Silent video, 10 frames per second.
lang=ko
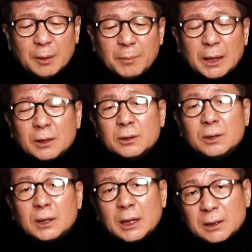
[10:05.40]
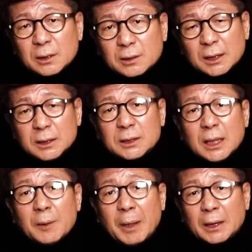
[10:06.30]
안 밝혀졌다 해서 그,
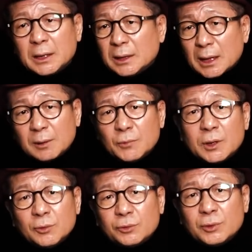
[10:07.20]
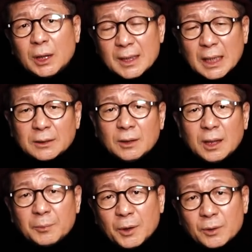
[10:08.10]
그때 밝힌 사람들이 누구야?
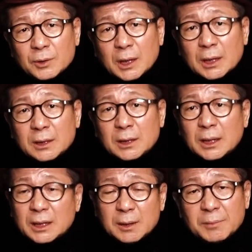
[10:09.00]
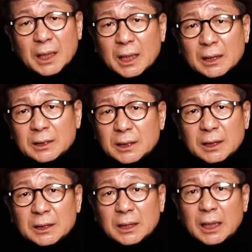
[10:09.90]
장영아 변호사라든가 김사랑
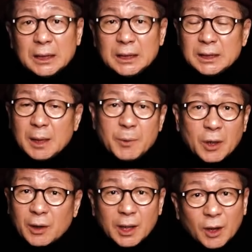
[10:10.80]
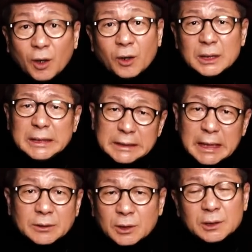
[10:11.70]
씨라든가 이재명의 형
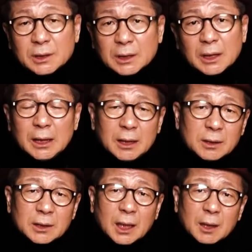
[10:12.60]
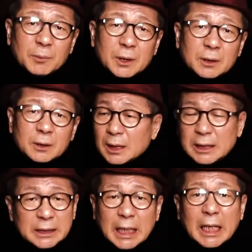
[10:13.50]
이재선 씨 이런 사람들은
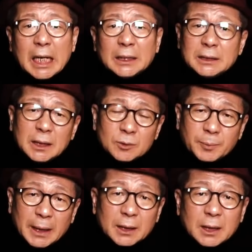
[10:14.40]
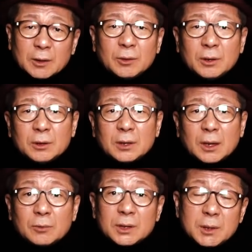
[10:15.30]
기자가 아닌데도 밝히고
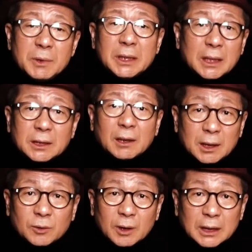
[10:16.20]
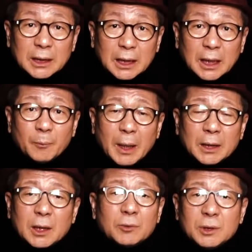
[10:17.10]
이러느라고 시민단체 활동하니까
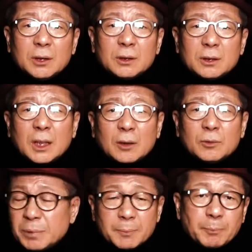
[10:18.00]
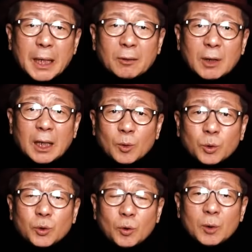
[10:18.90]
밝히고 이러느라고 핍박과
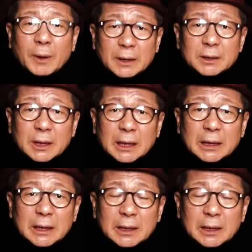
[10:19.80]
고통을 받았잖아.